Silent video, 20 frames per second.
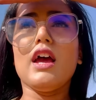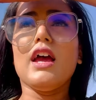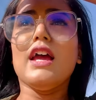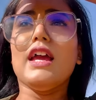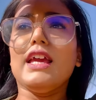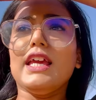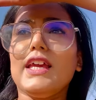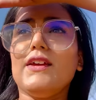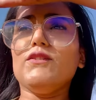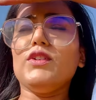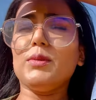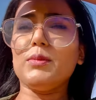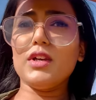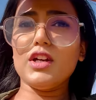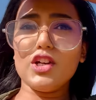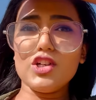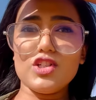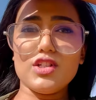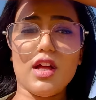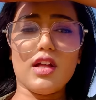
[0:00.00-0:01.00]
इवनिंग में
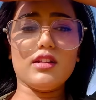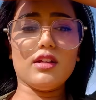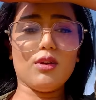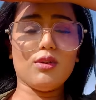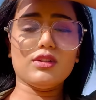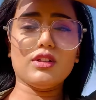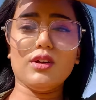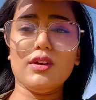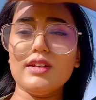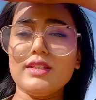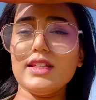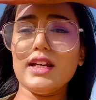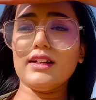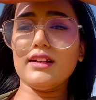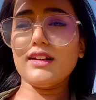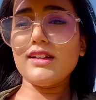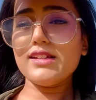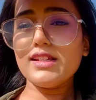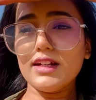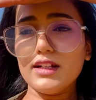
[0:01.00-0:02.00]
रश ज़्यादा होता है और
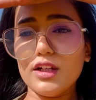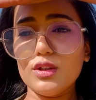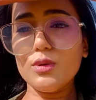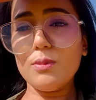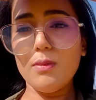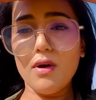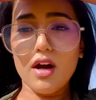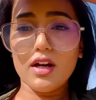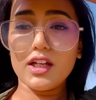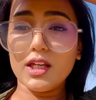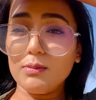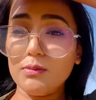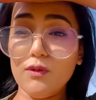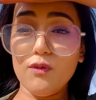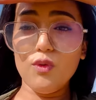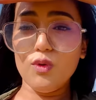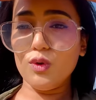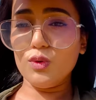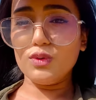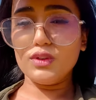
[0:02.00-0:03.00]
सैटरडे संडे तो पार्किंग भी
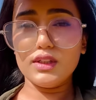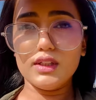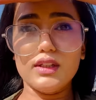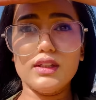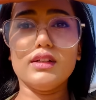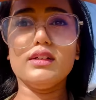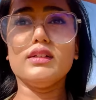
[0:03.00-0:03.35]
फुल होती है